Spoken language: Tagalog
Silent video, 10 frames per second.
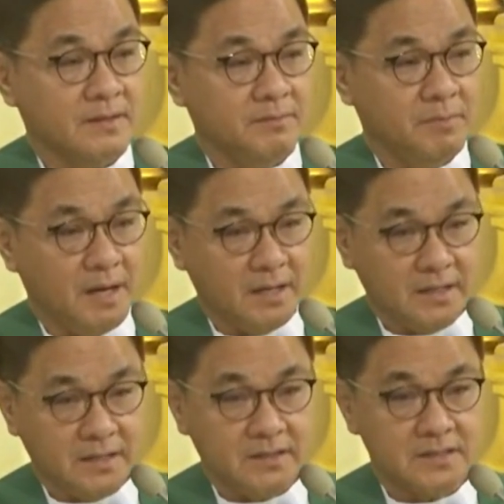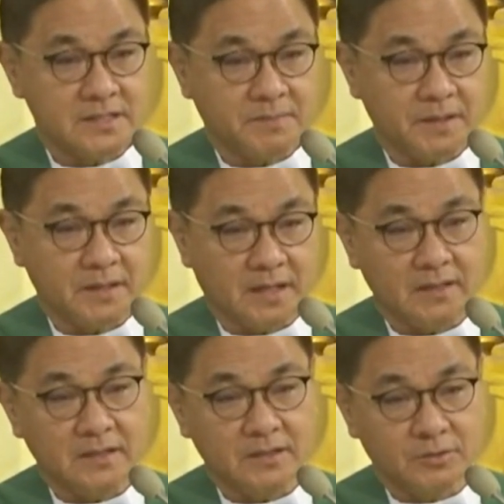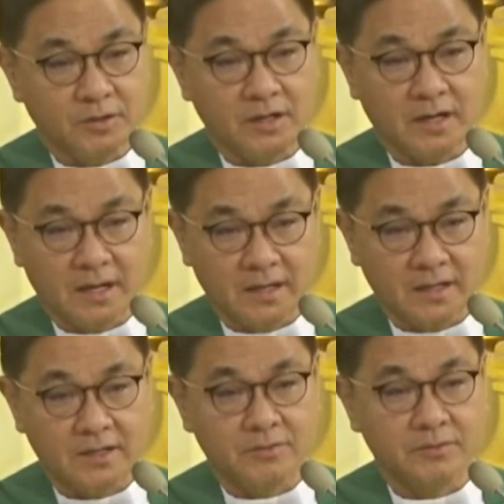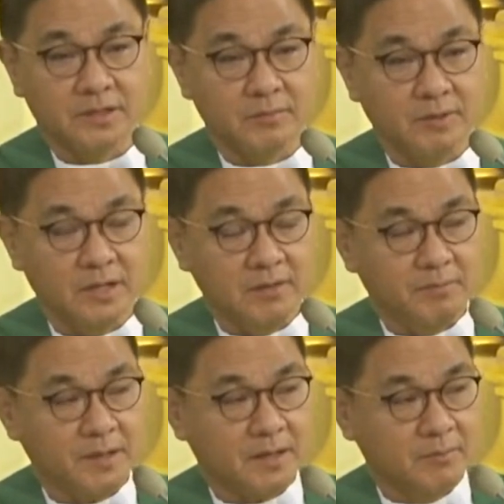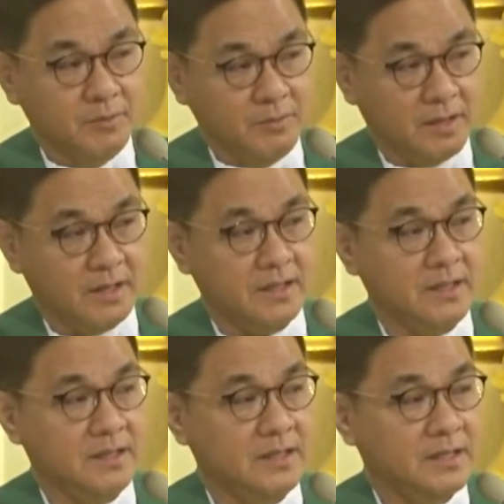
Bakit? Sapagkat ito ang araw ng muling pagkabuhay